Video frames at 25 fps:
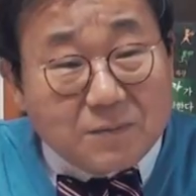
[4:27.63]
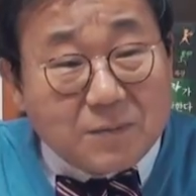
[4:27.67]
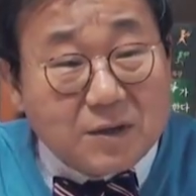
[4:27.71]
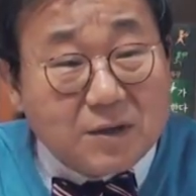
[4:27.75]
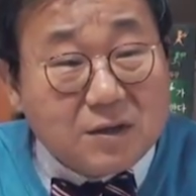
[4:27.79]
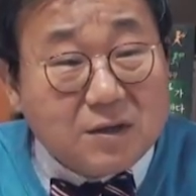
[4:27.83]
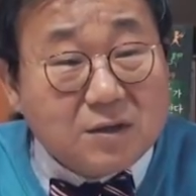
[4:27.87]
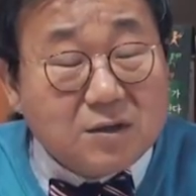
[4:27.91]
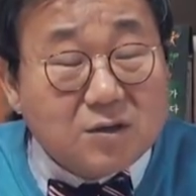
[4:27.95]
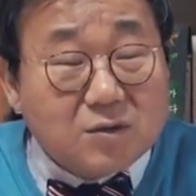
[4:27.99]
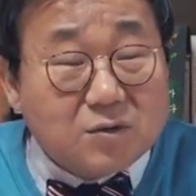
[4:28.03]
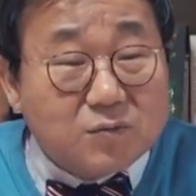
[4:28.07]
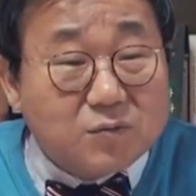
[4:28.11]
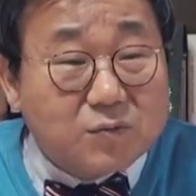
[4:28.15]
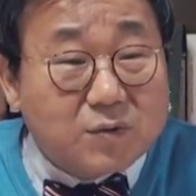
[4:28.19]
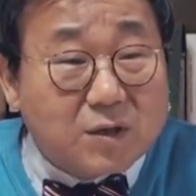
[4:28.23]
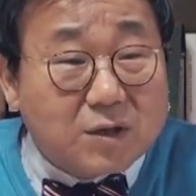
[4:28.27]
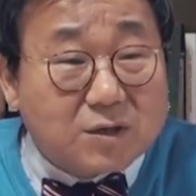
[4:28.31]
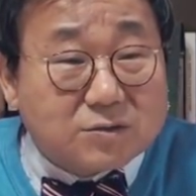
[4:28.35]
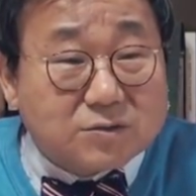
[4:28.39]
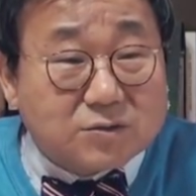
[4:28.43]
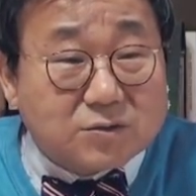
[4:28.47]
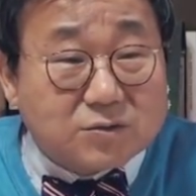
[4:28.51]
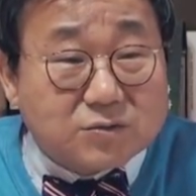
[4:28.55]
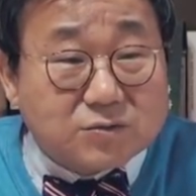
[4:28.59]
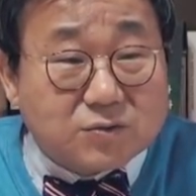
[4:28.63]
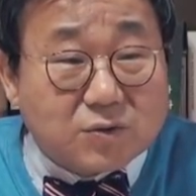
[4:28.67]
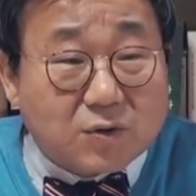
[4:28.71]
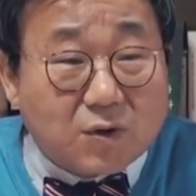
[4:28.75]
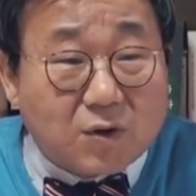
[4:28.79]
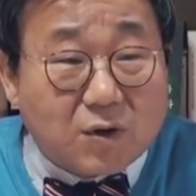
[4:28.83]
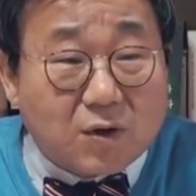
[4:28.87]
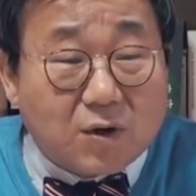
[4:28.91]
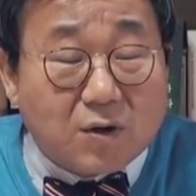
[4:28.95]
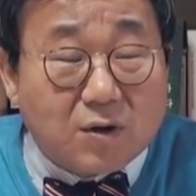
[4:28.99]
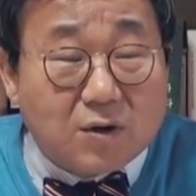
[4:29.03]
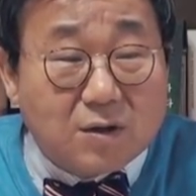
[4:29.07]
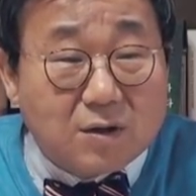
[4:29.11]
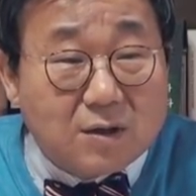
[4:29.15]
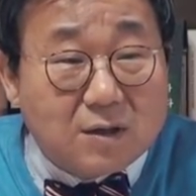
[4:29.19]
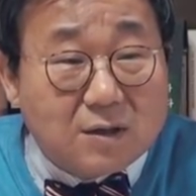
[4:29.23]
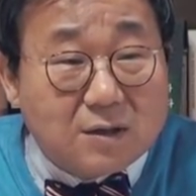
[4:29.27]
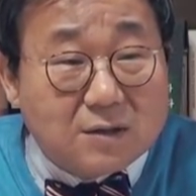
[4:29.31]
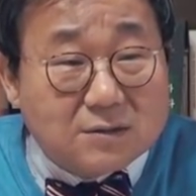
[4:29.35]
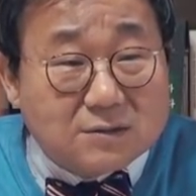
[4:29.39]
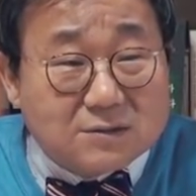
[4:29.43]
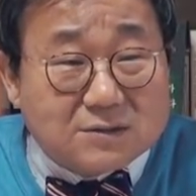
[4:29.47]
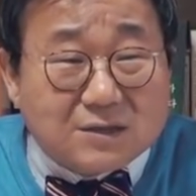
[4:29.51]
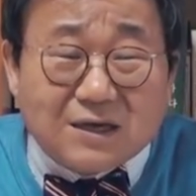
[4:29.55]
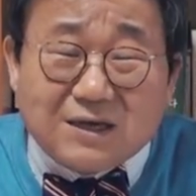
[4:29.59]
다음에 이 경우에 있어서
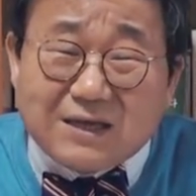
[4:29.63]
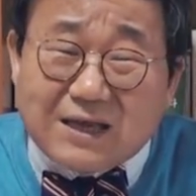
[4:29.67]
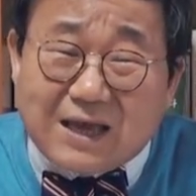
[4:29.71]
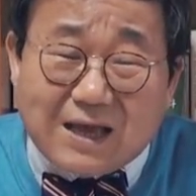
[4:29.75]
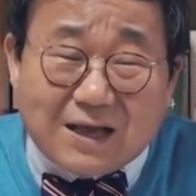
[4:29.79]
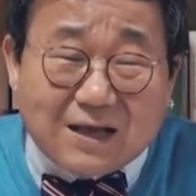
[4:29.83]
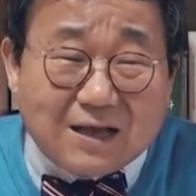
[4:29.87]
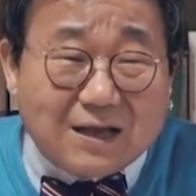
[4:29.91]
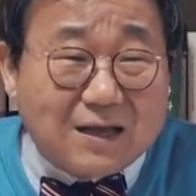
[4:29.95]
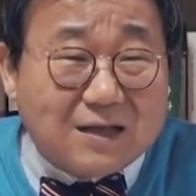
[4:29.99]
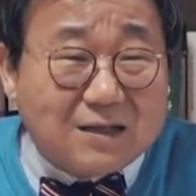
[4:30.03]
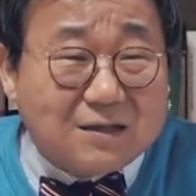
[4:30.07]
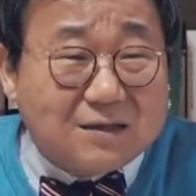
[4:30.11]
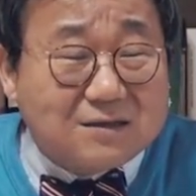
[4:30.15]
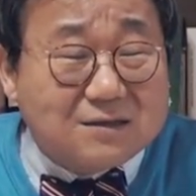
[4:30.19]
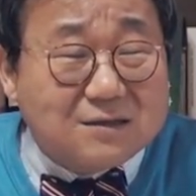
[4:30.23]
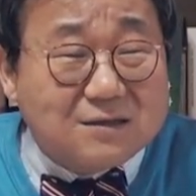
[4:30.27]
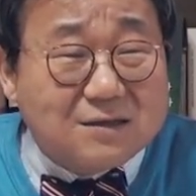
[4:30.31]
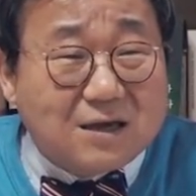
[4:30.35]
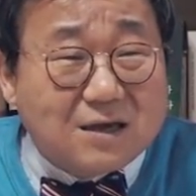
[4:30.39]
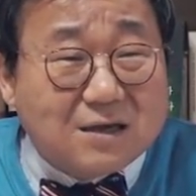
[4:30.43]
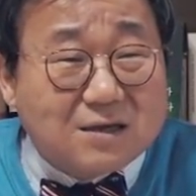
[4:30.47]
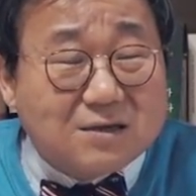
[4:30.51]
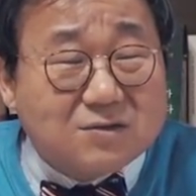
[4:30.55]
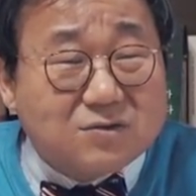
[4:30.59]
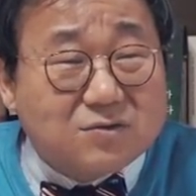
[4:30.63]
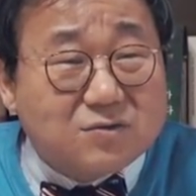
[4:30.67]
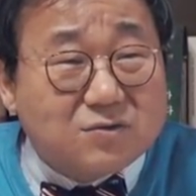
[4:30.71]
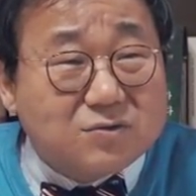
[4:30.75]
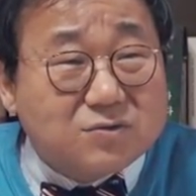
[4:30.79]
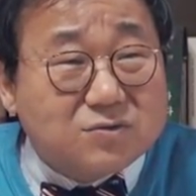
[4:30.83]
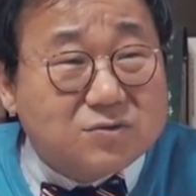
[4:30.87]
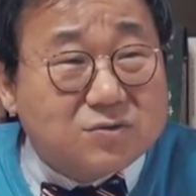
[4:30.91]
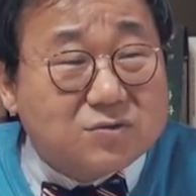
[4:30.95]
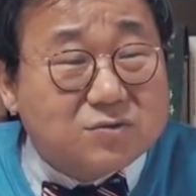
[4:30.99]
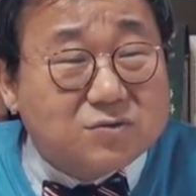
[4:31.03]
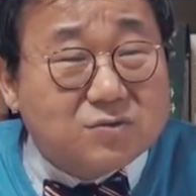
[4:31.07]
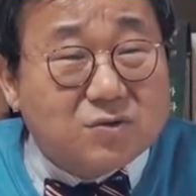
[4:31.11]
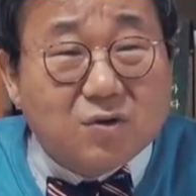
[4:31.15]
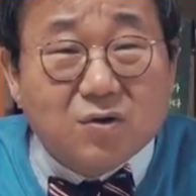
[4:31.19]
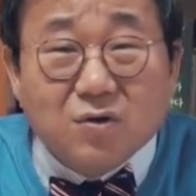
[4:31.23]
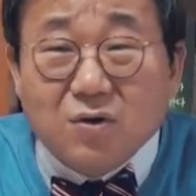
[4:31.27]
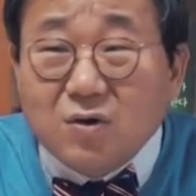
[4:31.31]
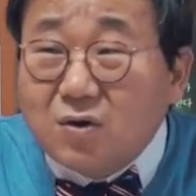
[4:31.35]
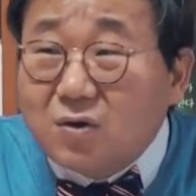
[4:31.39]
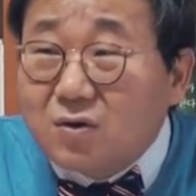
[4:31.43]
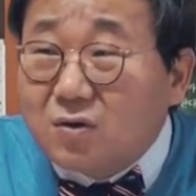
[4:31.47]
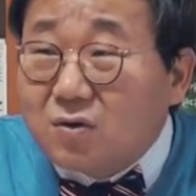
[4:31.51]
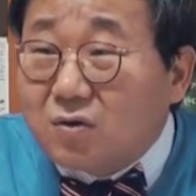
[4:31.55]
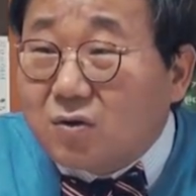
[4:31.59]
제가 약간 그 이야기를 들었을 때
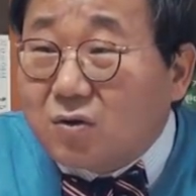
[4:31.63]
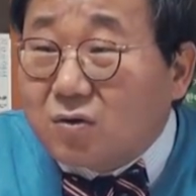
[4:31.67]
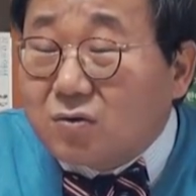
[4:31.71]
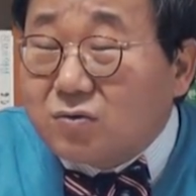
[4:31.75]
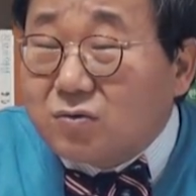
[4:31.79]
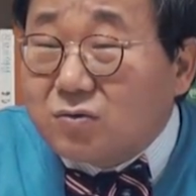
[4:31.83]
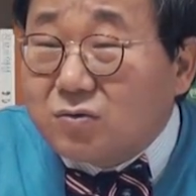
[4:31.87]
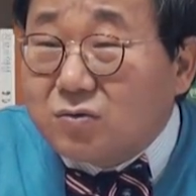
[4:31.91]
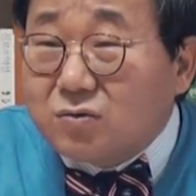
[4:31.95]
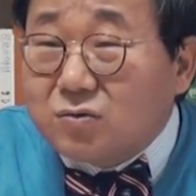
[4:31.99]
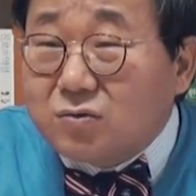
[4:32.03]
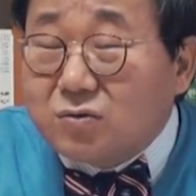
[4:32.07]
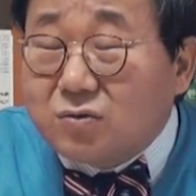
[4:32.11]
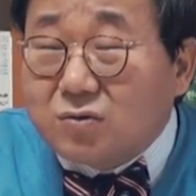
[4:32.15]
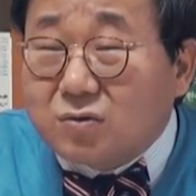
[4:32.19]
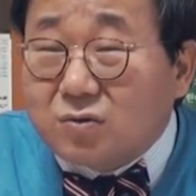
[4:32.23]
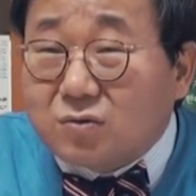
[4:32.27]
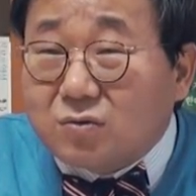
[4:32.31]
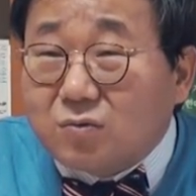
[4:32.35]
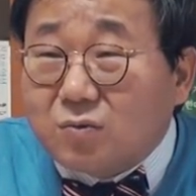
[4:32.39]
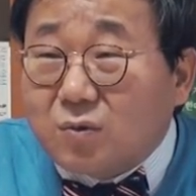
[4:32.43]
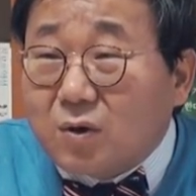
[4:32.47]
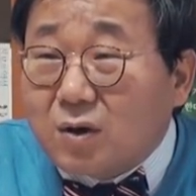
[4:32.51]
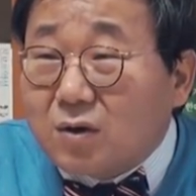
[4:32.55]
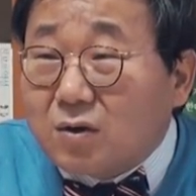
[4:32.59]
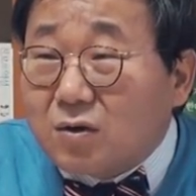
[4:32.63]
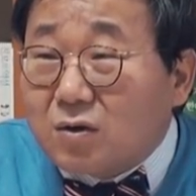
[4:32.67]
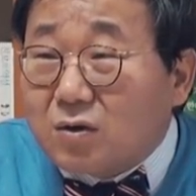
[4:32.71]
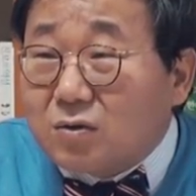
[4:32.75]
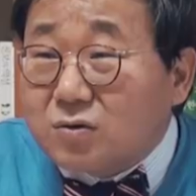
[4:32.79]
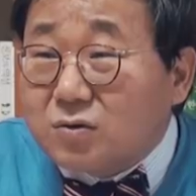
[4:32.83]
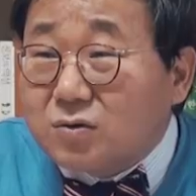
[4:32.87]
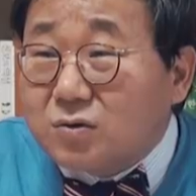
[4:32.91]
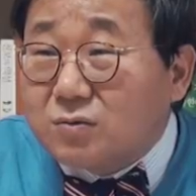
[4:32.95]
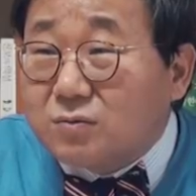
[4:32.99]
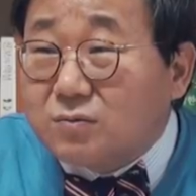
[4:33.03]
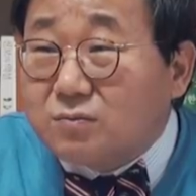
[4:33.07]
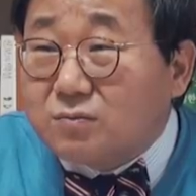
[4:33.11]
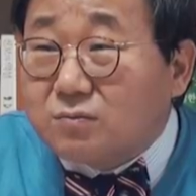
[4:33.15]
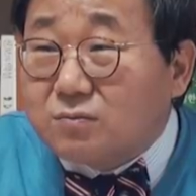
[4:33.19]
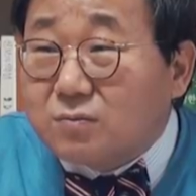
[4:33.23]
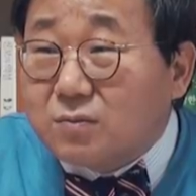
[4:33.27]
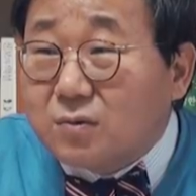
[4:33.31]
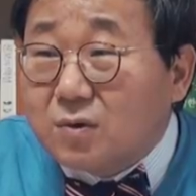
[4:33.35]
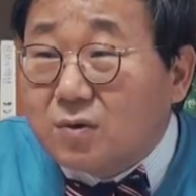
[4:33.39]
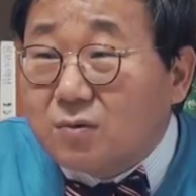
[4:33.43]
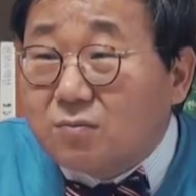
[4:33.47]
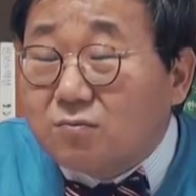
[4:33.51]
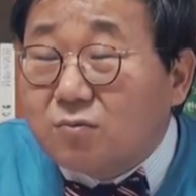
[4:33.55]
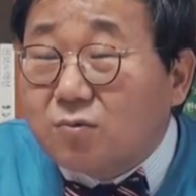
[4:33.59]
아니 왜 괜히
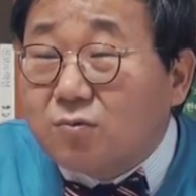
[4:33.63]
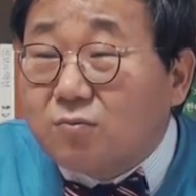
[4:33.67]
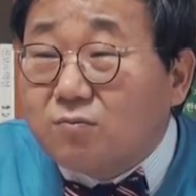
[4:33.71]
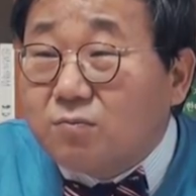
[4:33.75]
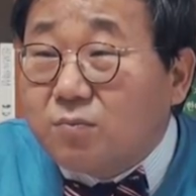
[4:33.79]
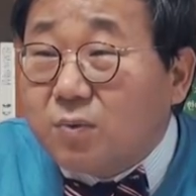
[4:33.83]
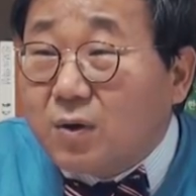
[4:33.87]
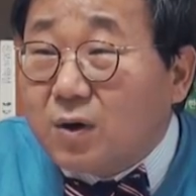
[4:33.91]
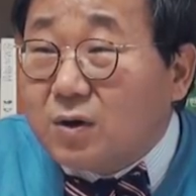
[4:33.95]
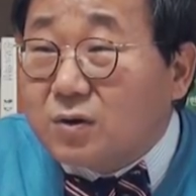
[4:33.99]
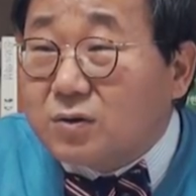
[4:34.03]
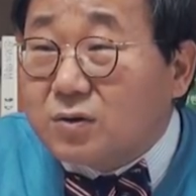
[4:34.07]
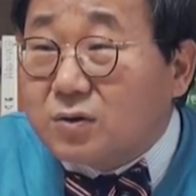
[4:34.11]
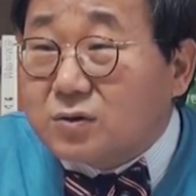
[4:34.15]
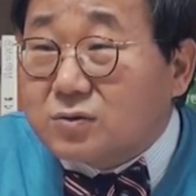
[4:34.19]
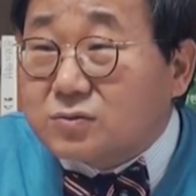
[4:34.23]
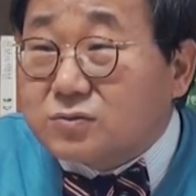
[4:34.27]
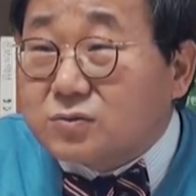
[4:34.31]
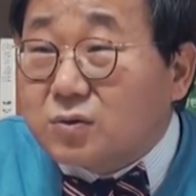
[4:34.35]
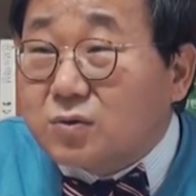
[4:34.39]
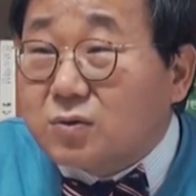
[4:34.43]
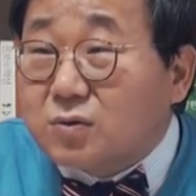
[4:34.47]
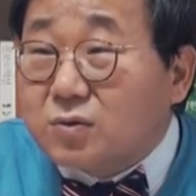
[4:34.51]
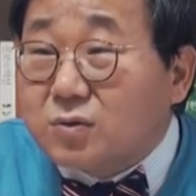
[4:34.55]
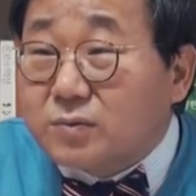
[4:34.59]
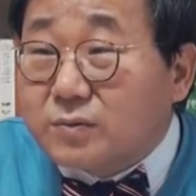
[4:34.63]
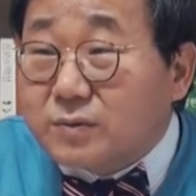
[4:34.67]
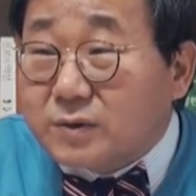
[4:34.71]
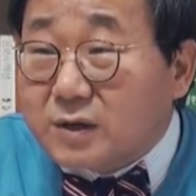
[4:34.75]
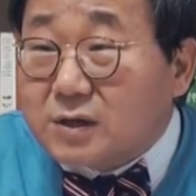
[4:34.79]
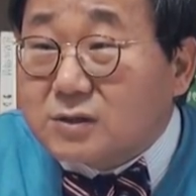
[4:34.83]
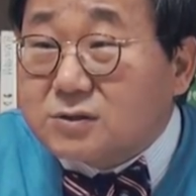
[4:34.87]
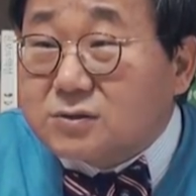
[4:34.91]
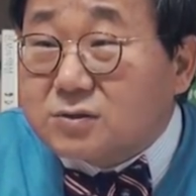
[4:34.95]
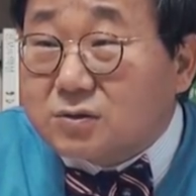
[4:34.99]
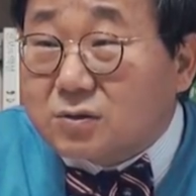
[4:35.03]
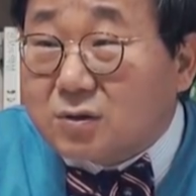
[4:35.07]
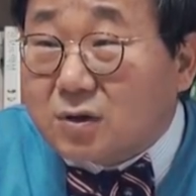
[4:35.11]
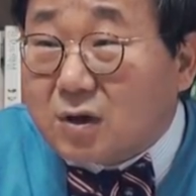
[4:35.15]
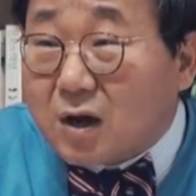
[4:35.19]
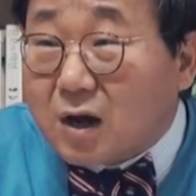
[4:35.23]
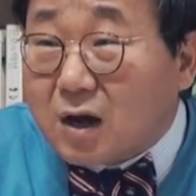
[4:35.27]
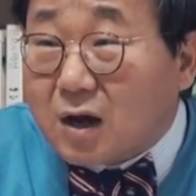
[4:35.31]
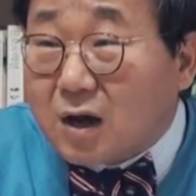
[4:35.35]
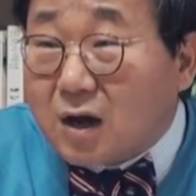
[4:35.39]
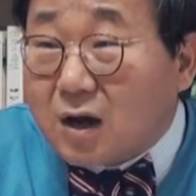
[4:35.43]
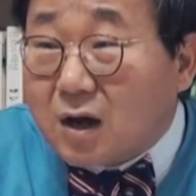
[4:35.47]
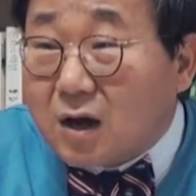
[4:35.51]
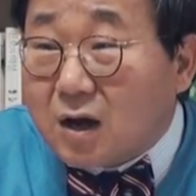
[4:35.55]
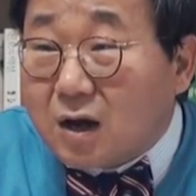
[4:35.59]
문파에 대해서 언급을
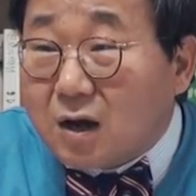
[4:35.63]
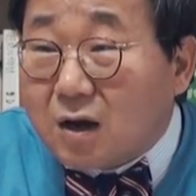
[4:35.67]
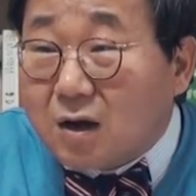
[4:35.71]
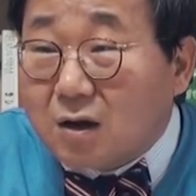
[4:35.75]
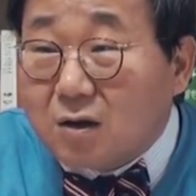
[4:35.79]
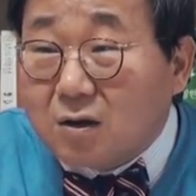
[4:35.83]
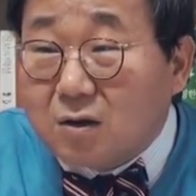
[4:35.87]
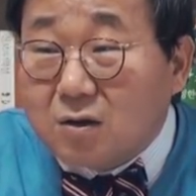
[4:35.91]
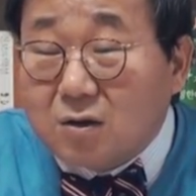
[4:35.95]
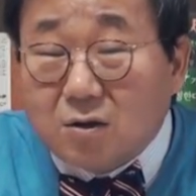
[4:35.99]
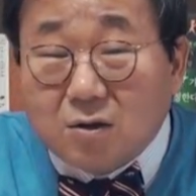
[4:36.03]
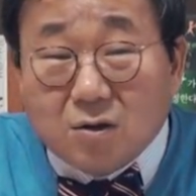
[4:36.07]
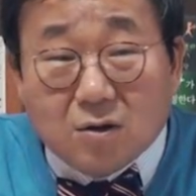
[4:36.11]
했을까?